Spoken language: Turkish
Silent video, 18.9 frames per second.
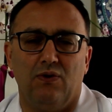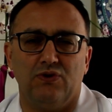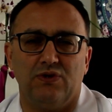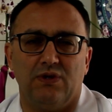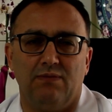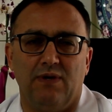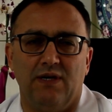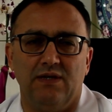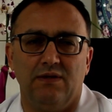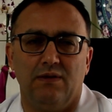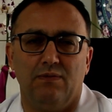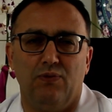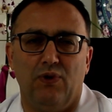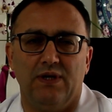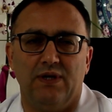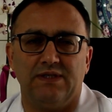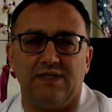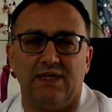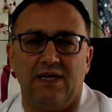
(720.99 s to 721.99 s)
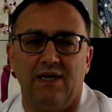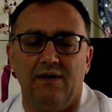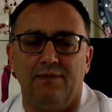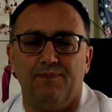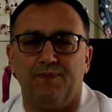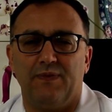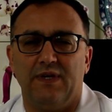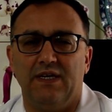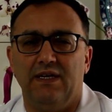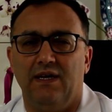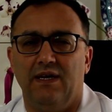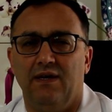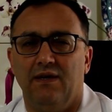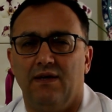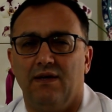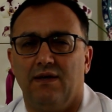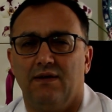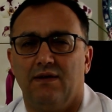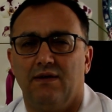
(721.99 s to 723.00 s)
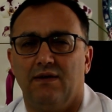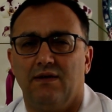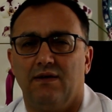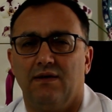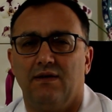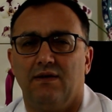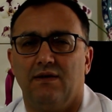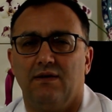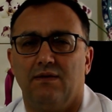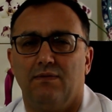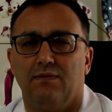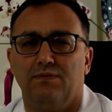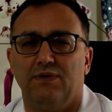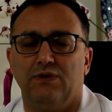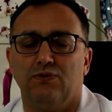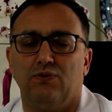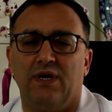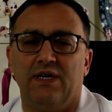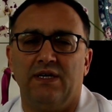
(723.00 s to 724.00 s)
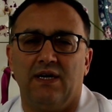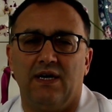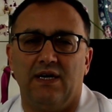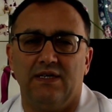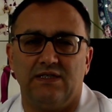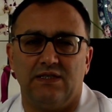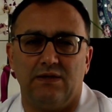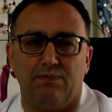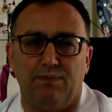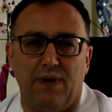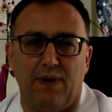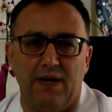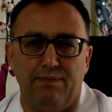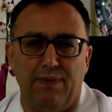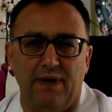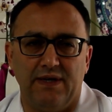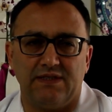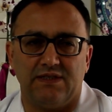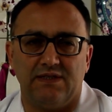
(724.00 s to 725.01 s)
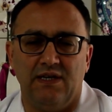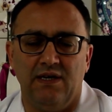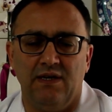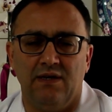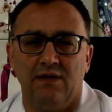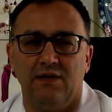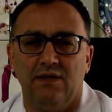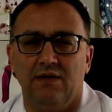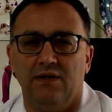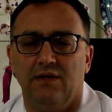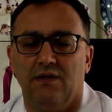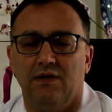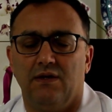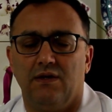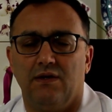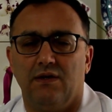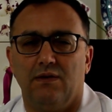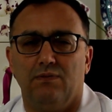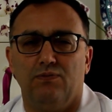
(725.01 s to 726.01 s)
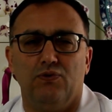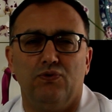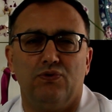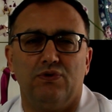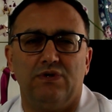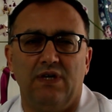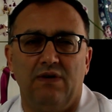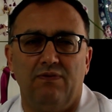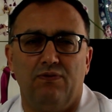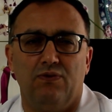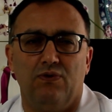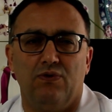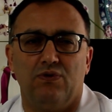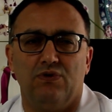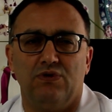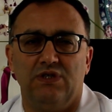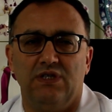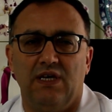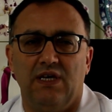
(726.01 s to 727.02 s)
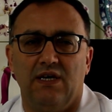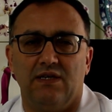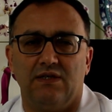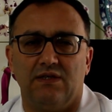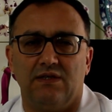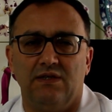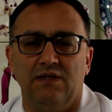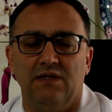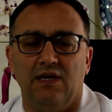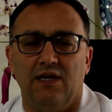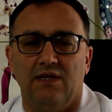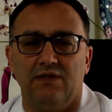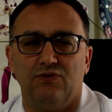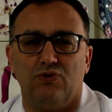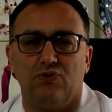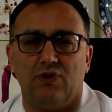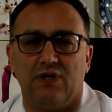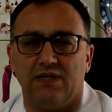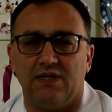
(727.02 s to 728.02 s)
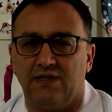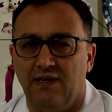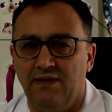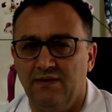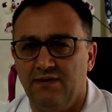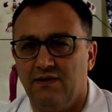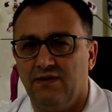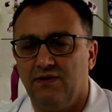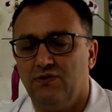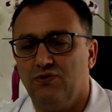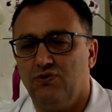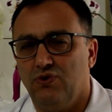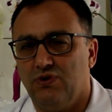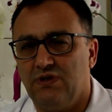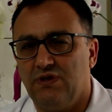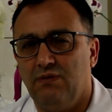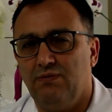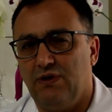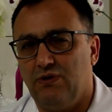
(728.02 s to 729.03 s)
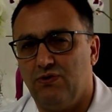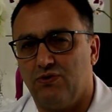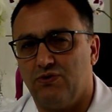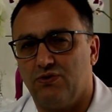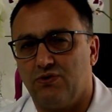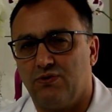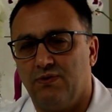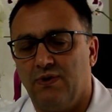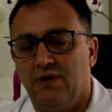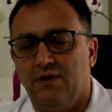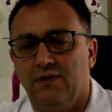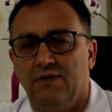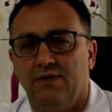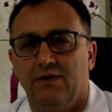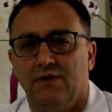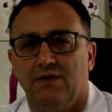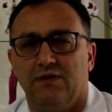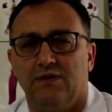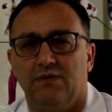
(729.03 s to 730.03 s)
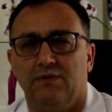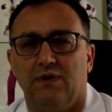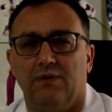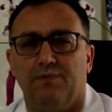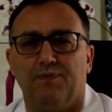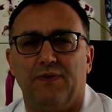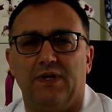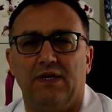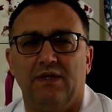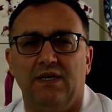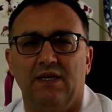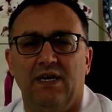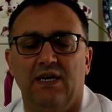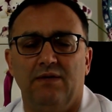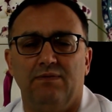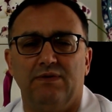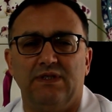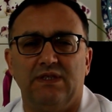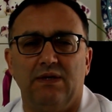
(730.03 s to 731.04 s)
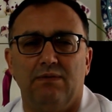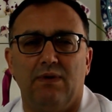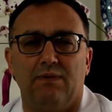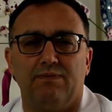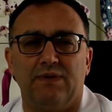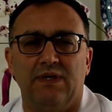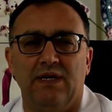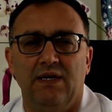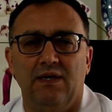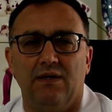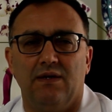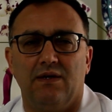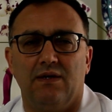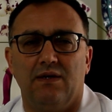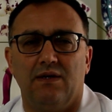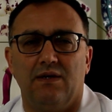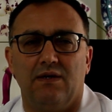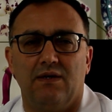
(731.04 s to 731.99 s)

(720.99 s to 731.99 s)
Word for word: o zaman bu hastaya yine e, bir Roanye gastrik bypassla e, bu reflü şikayetini kalıcı olaraktan çözebiliyoruz. Şimdi e, diğer bir sebep de e,